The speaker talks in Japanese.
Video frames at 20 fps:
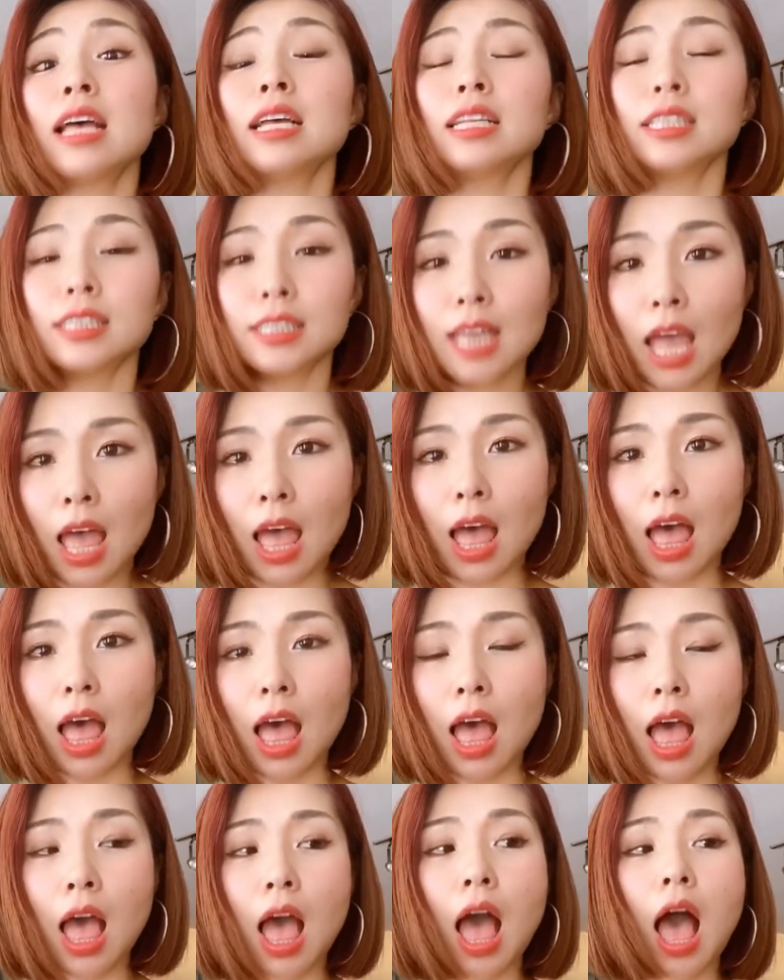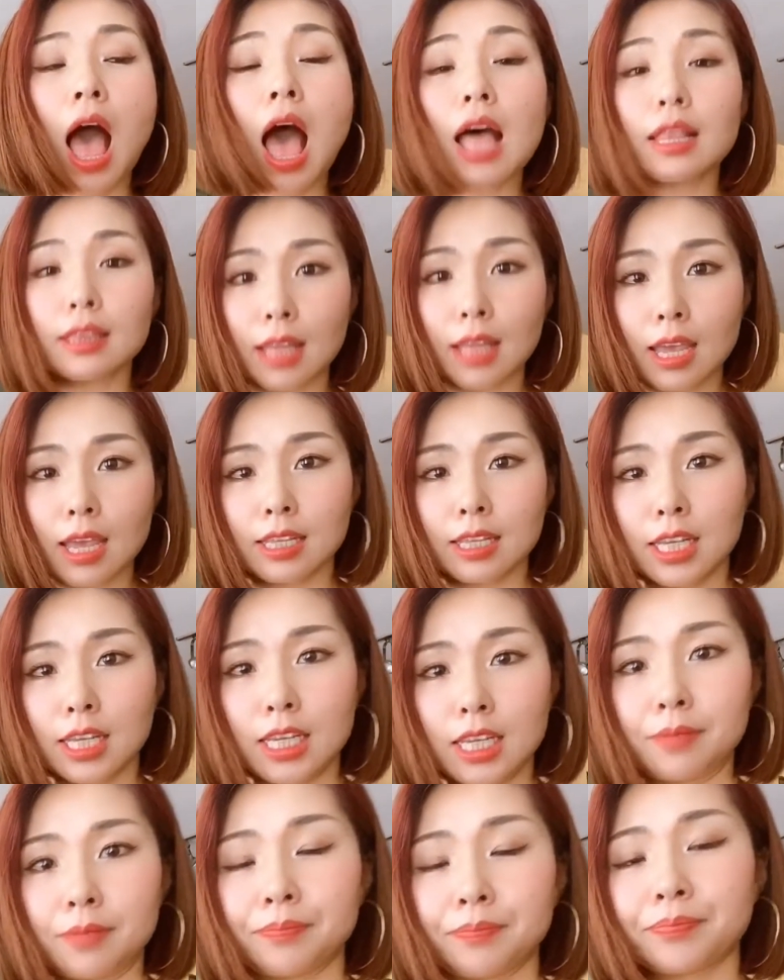じゃあ反対
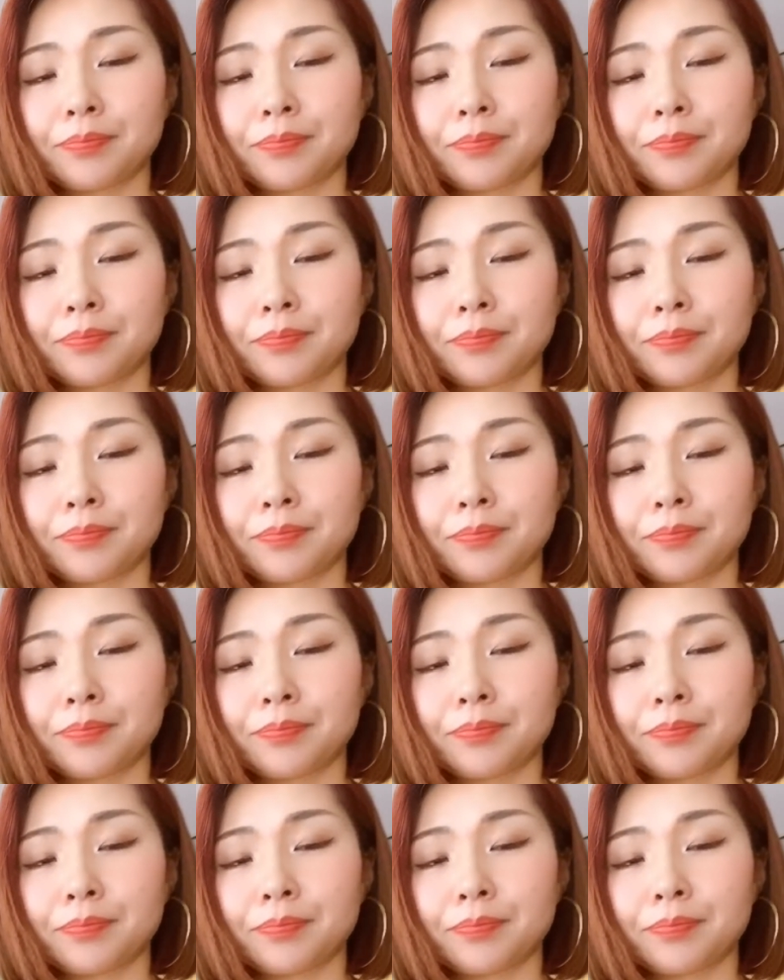に